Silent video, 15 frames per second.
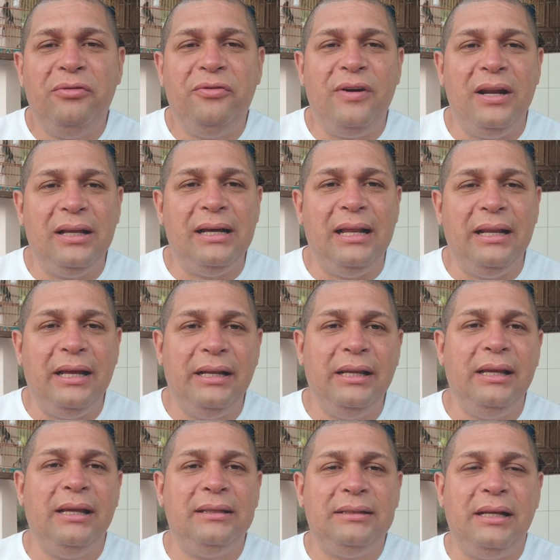Fala
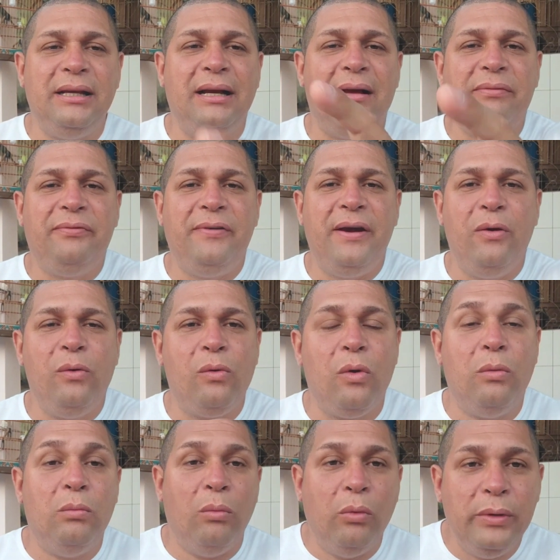galerinha, Trincaferro
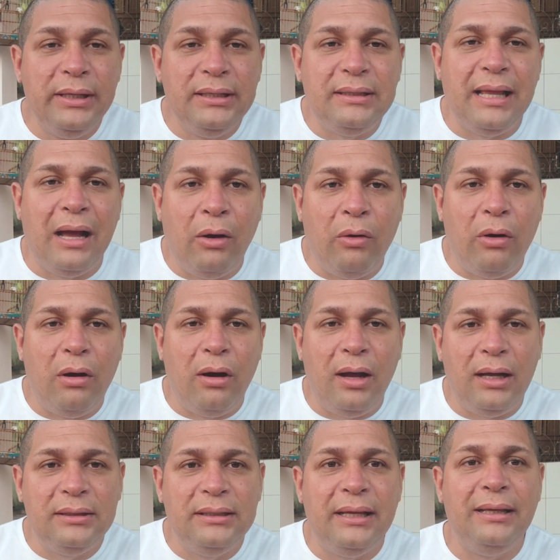com muita
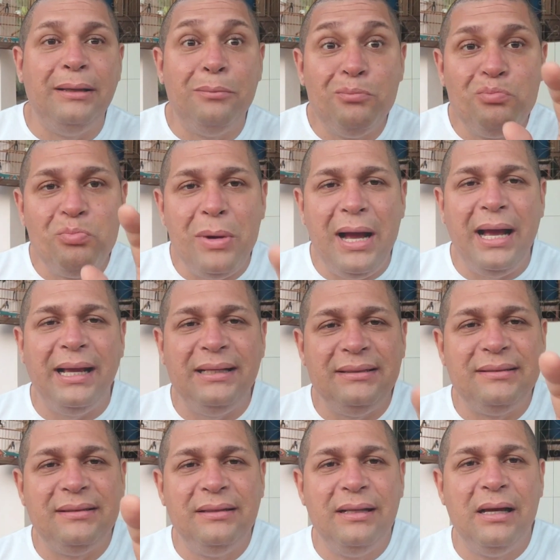ordem,
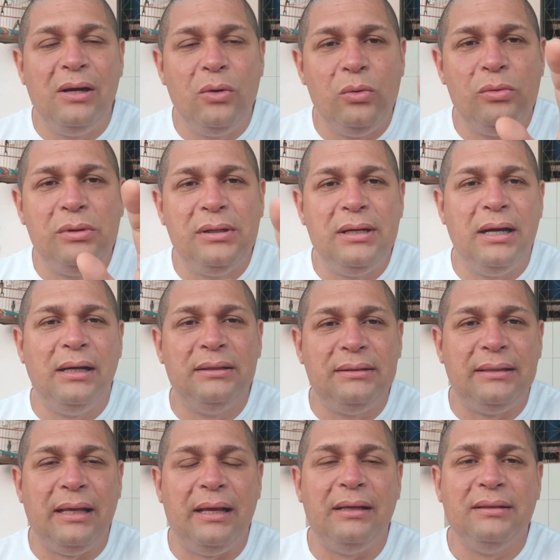mas não
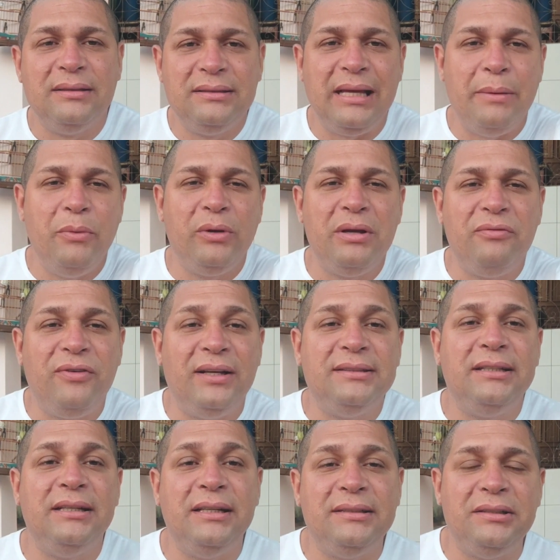canta. Sabe o que
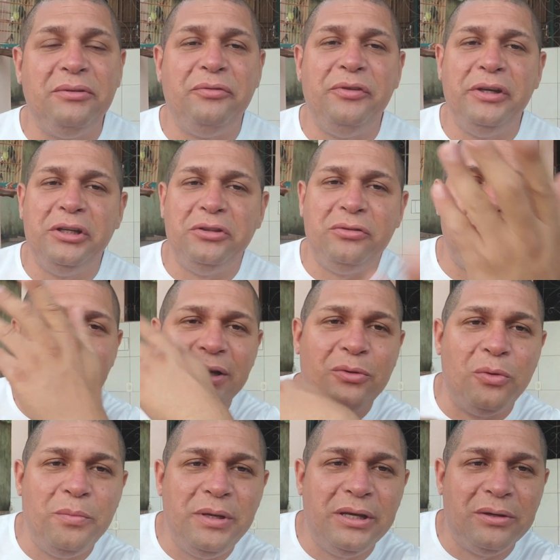fazer nesse vídeo? Vem
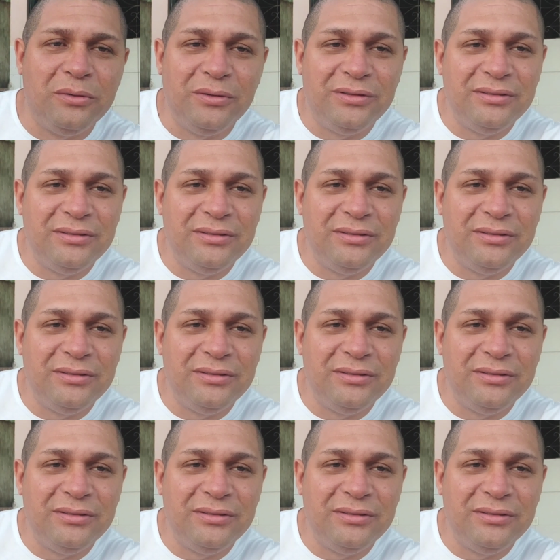comigo.